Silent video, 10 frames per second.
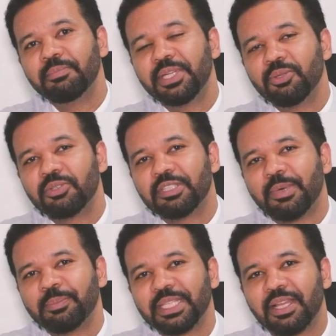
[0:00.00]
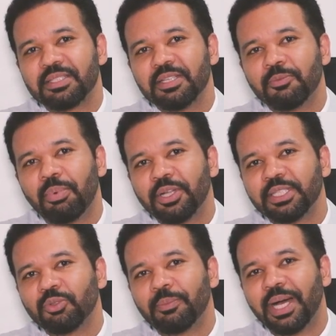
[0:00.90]
período de amamentação podem
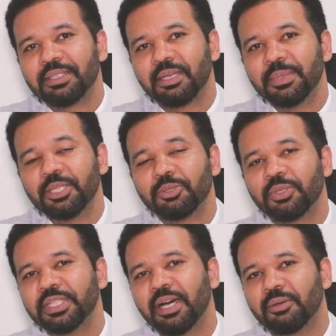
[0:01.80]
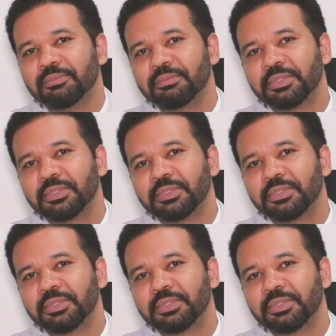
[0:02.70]
tomar também, doutor? Não.